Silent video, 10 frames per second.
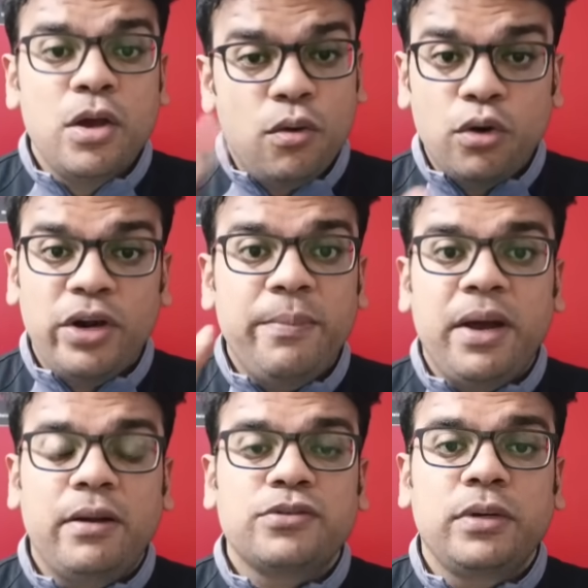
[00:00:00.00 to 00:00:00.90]
உங்களுடைய
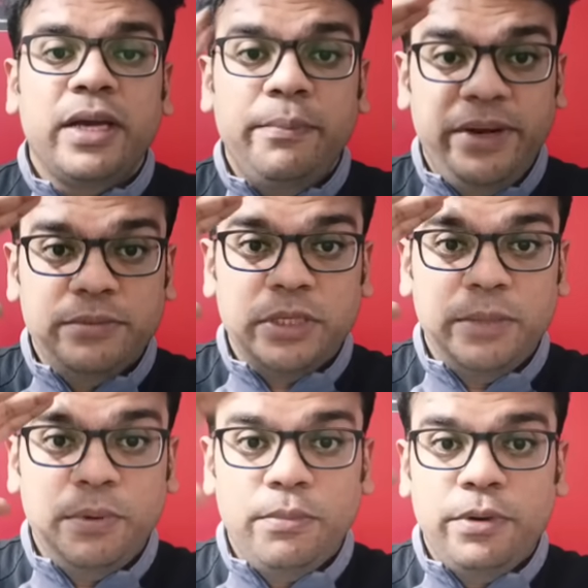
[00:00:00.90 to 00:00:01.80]
பார்வையில் சொல்லுங்கள் மீண்டும்
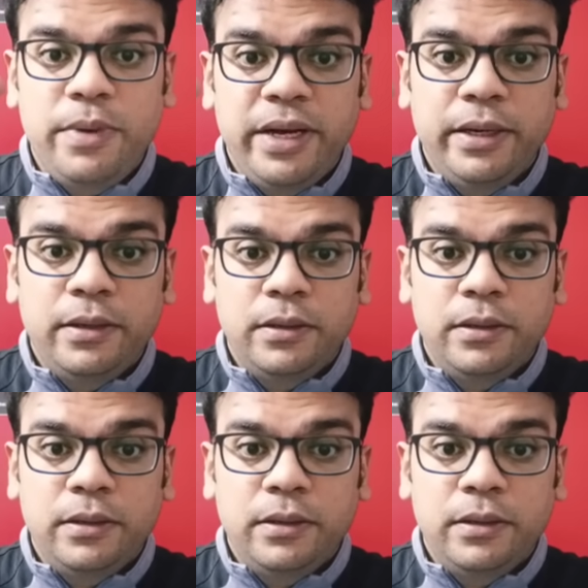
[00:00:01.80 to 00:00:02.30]
சந்திப்போம் குட் பை